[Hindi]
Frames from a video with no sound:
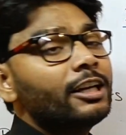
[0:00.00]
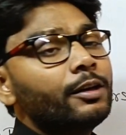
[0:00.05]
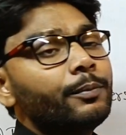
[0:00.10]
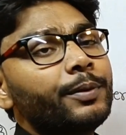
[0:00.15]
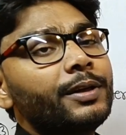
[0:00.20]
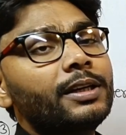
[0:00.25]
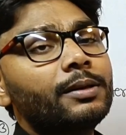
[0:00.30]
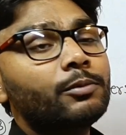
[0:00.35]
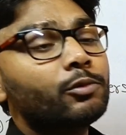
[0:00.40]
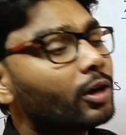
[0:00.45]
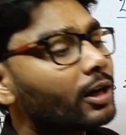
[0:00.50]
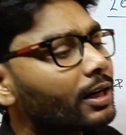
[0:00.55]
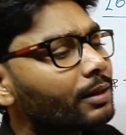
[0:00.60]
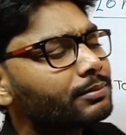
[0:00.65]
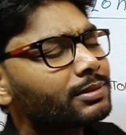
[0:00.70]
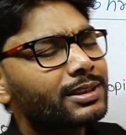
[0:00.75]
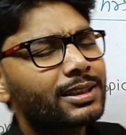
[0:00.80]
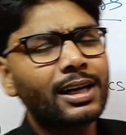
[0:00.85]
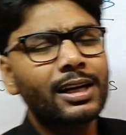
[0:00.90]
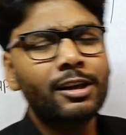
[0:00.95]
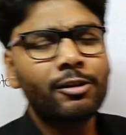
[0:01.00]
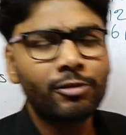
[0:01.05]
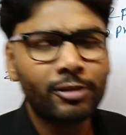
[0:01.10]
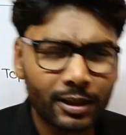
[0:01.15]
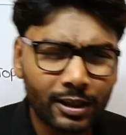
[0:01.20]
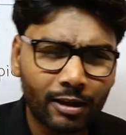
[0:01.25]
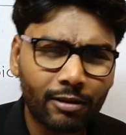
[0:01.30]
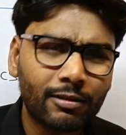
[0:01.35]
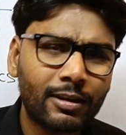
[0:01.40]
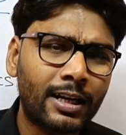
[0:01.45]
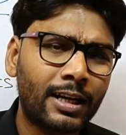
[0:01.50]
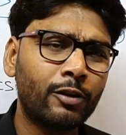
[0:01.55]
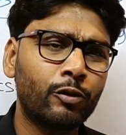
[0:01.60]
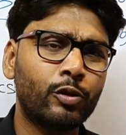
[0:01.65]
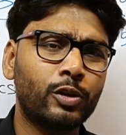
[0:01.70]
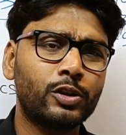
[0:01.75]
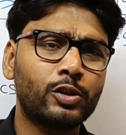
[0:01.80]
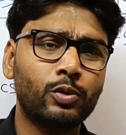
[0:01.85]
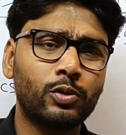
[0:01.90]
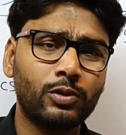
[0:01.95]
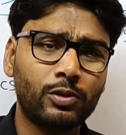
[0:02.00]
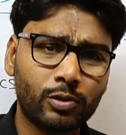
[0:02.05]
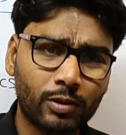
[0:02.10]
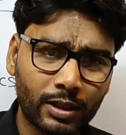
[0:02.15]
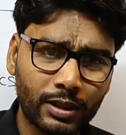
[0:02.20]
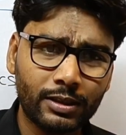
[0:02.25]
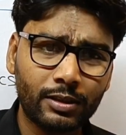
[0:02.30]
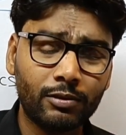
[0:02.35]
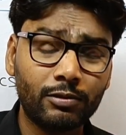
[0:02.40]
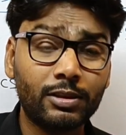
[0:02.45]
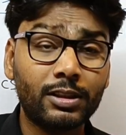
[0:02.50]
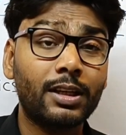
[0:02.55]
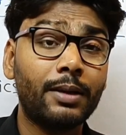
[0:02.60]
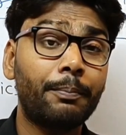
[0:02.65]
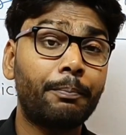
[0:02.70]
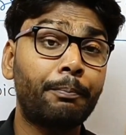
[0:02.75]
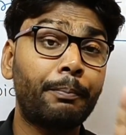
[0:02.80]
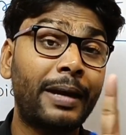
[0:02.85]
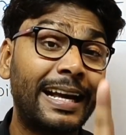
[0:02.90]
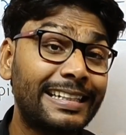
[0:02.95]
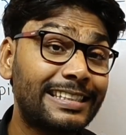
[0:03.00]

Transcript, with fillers: 9 पीएम को आराम से खाना होना खाओ गाने उन्हें सुनो थोड़ा इधर उधर के